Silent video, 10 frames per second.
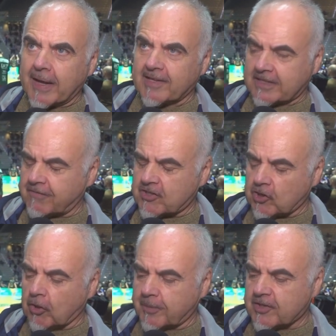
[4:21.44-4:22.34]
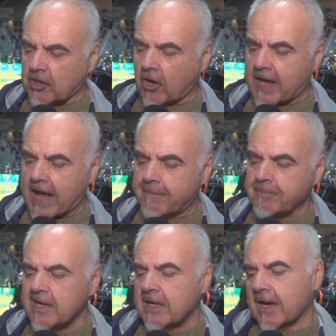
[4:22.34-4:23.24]
bene sta facendo Pistoia
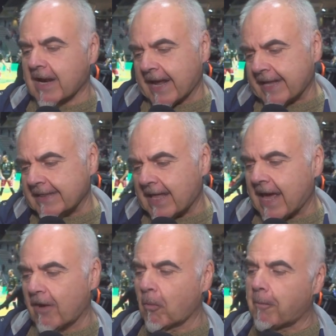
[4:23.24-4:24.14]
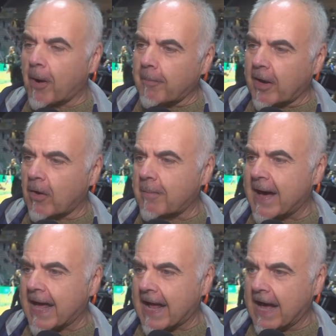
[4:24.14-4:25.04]
rende un po' meno
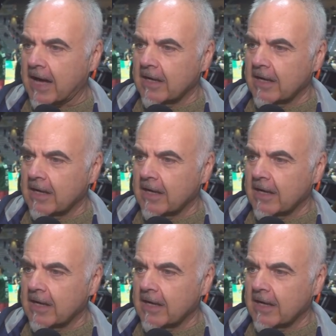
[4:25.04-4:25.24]
amara